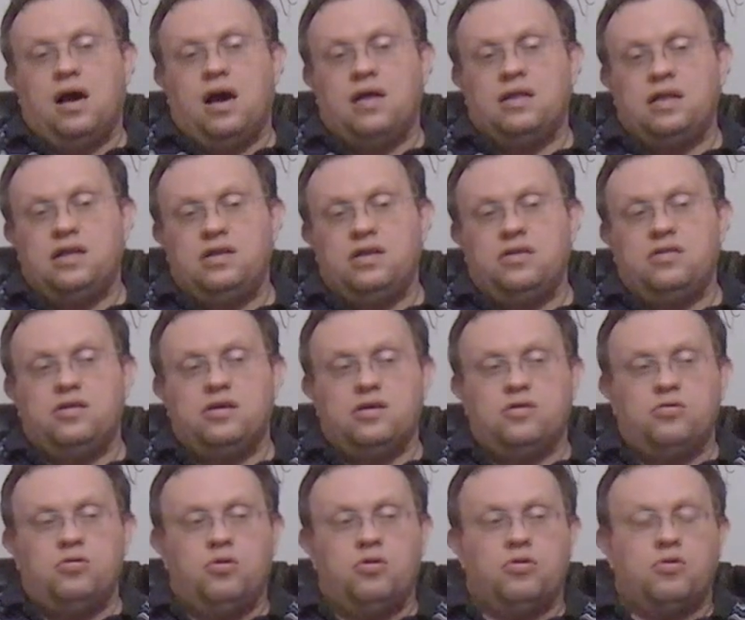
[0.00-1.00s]
а найти
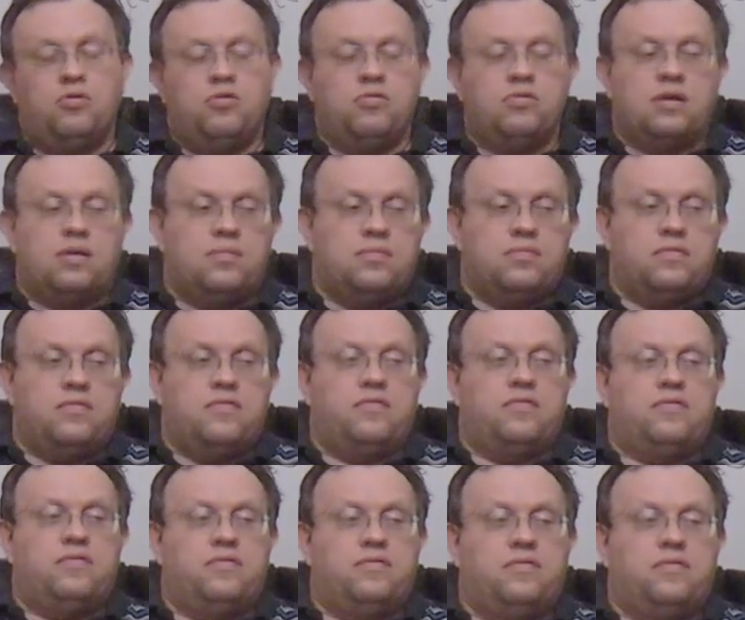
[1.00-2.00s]
территорию
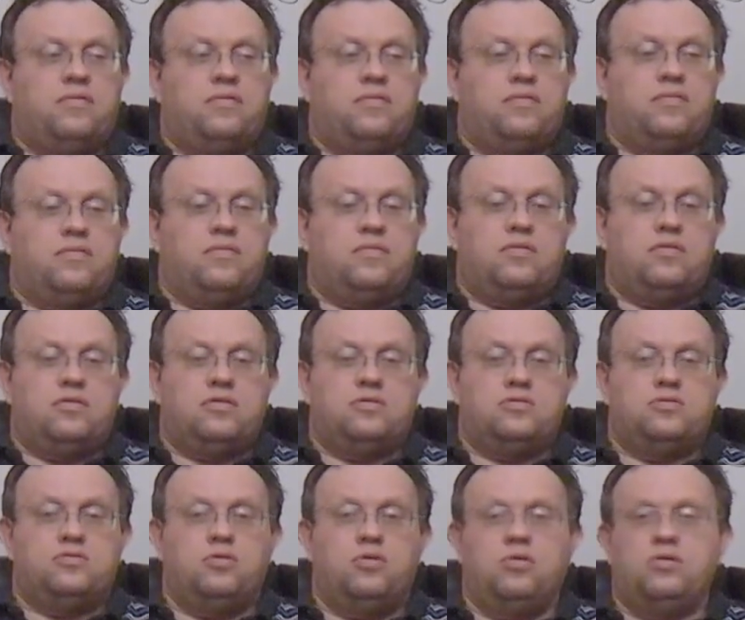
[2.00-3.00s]
там
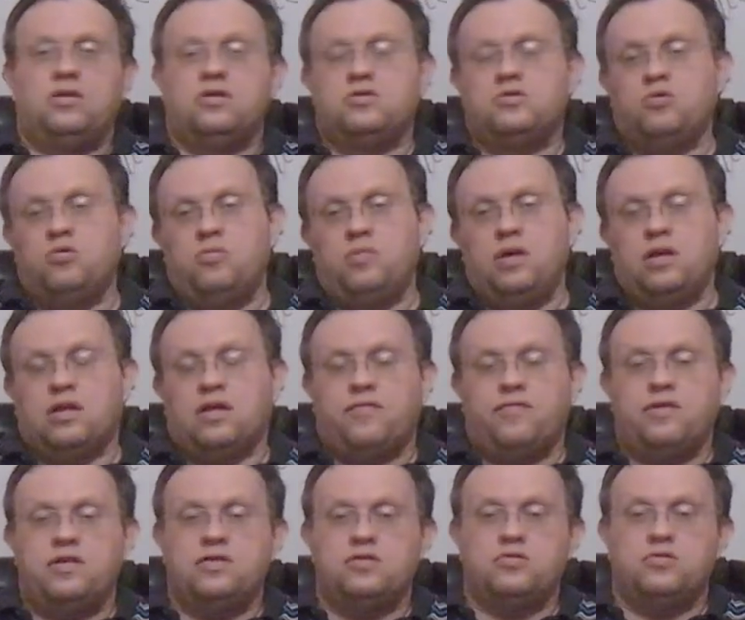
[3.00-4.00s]
100 на 100
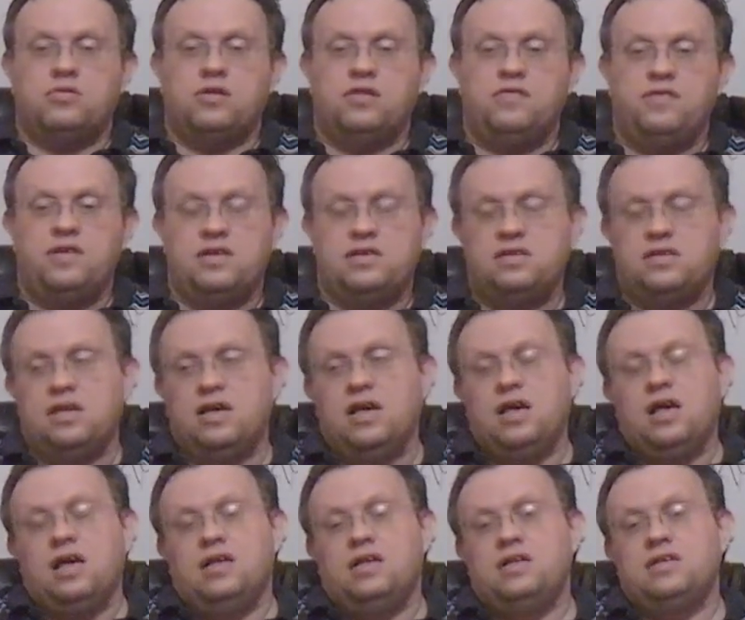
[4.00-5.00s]
метров или 100 на 200
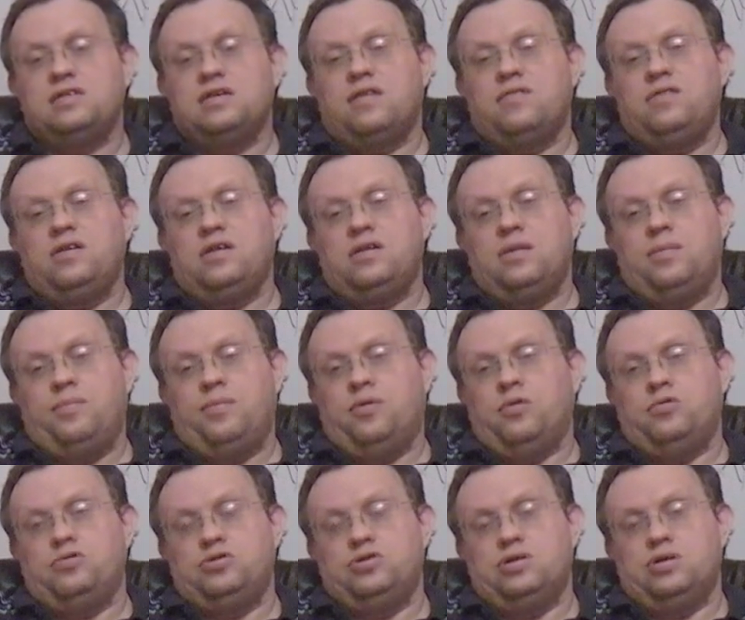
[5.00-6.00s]
несравненно
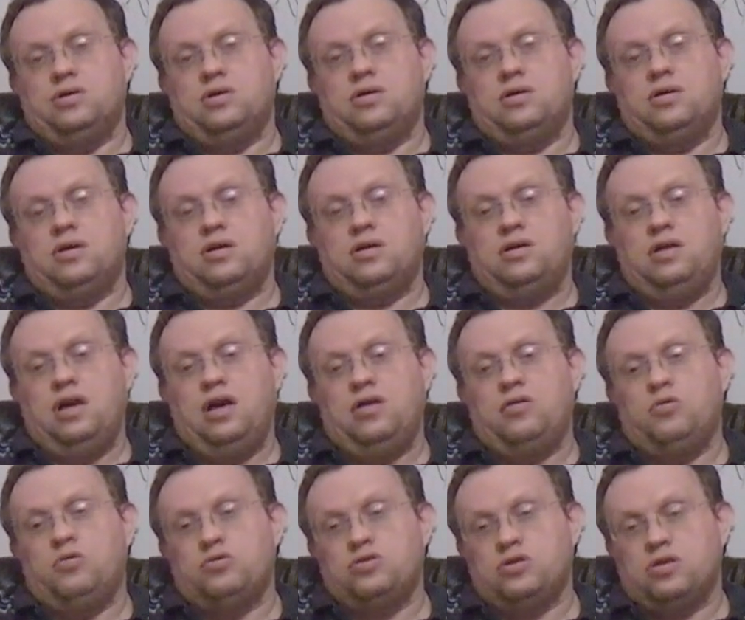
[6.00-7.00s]
проще. Хотя
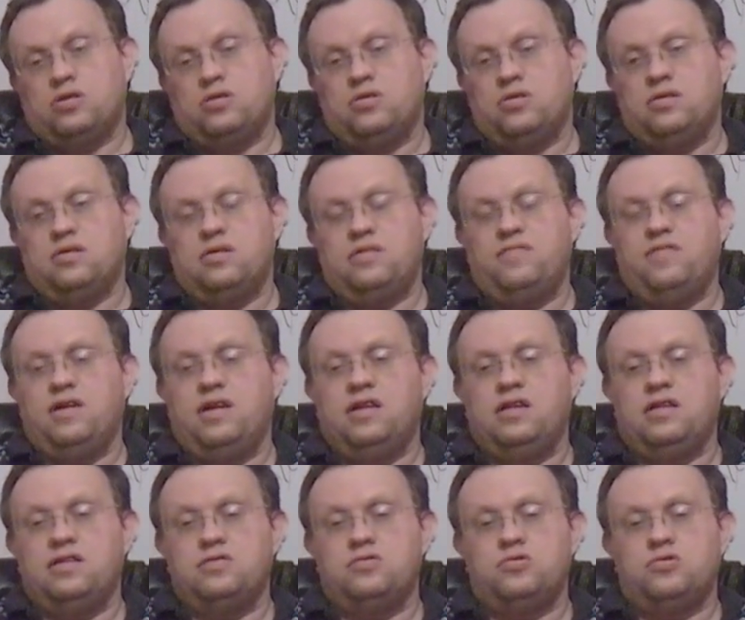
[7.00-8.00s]
это тоже
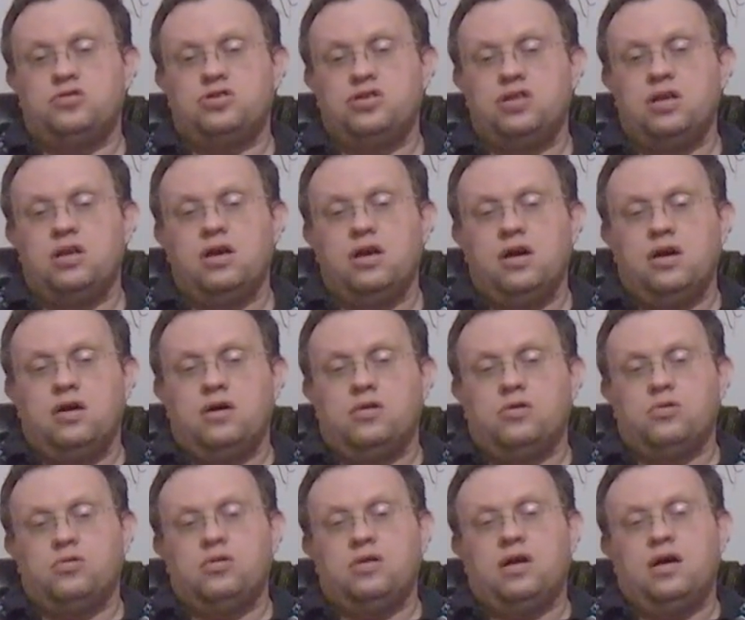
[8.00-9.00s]
выглядит на сегодняшний день
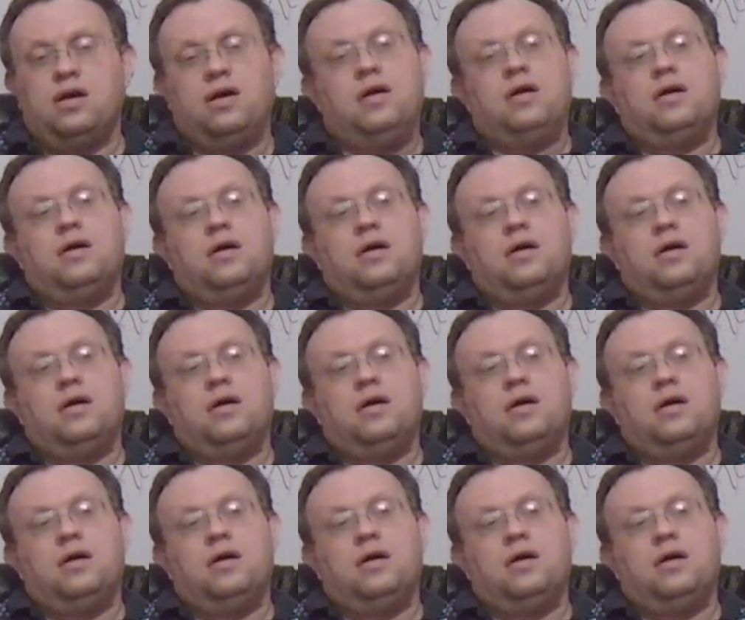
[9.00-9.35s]
трудно